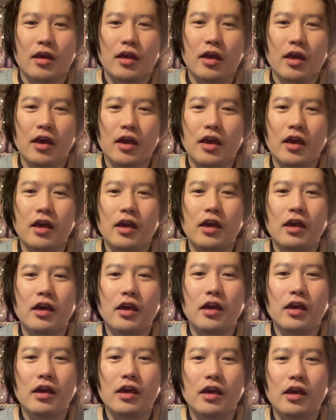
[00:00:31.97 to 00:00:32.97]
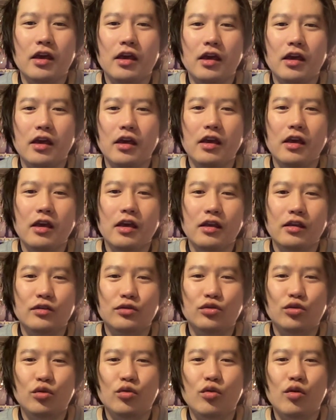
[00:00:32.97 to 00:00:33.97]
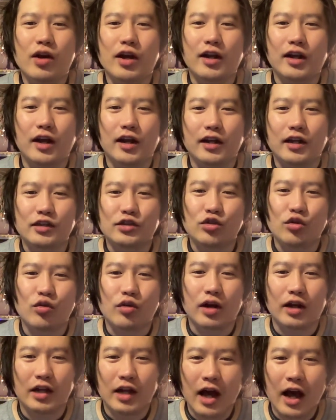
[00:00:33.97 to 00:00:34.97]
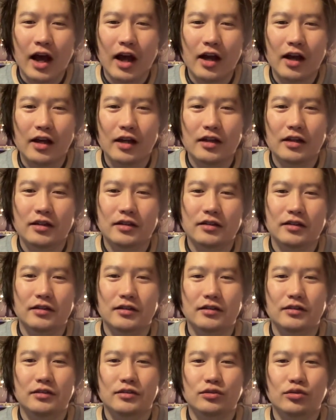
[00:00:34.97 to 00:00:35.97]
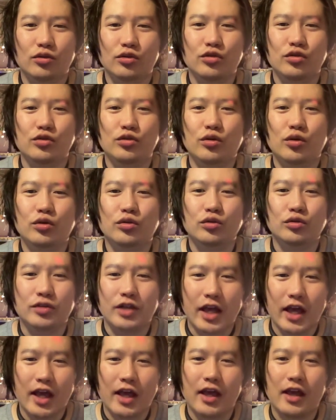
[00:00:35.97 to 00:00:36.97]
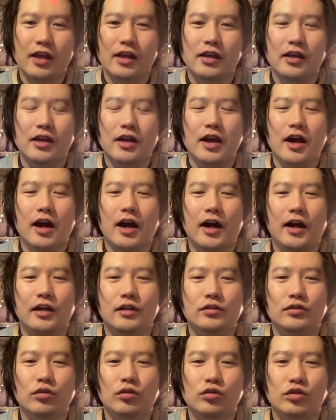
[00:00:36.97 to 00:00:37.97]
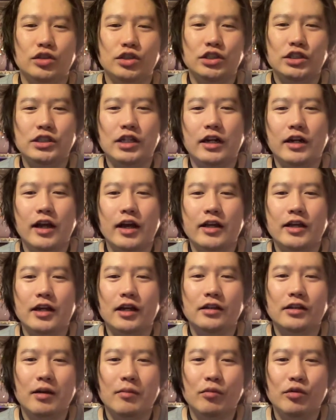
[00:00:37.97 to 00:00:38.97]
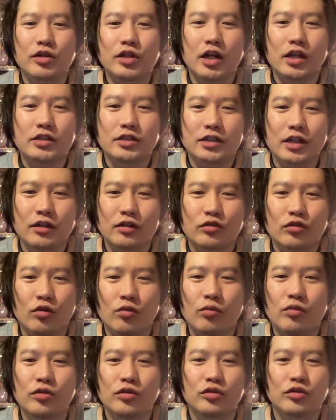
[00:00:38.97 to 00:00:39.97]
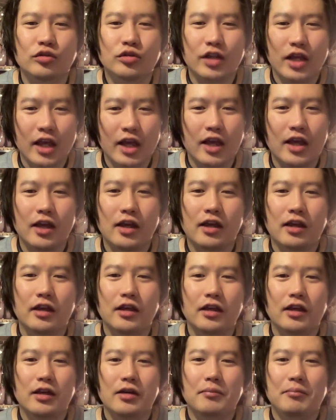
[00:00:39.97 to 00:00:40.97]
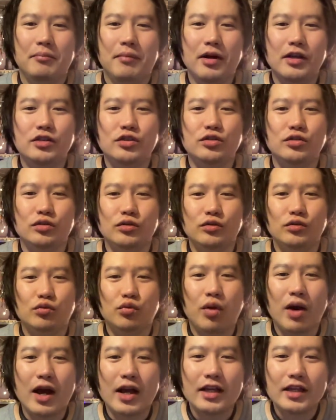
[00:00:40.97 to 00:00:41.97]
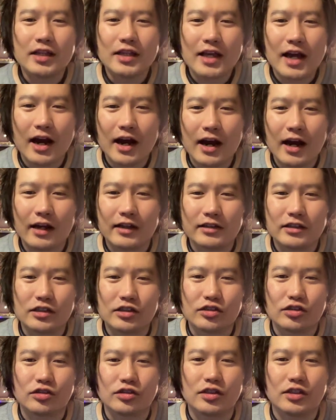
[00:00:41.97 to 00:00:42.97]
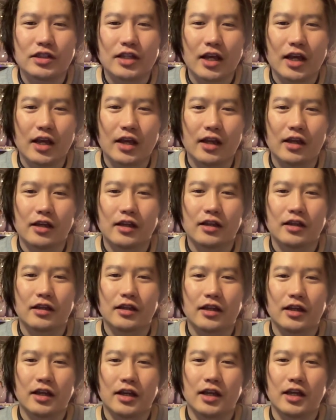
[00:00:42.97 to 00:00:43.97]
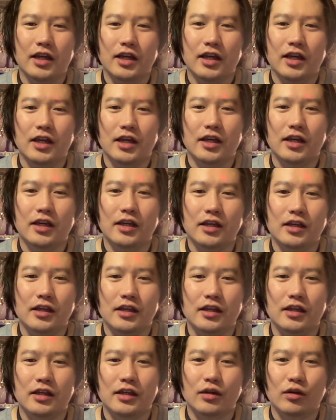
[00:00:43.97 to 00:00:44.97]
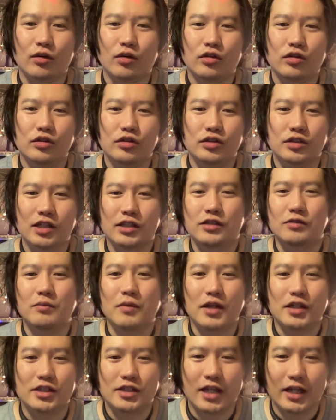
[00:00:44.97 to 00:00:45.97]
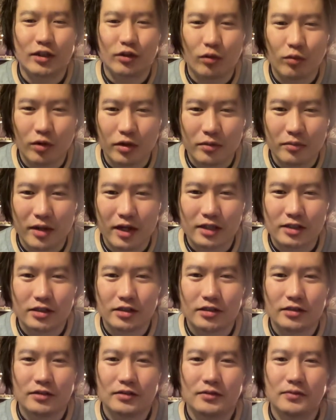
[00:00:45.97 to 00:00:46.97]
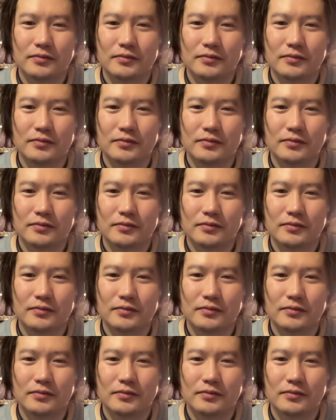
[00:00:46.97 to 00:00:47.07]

えー、どこから話そうかなということで、あの、知らない方もいらっしゃると思うので、まず、ファイヤーについて、えー、説明したいと思います。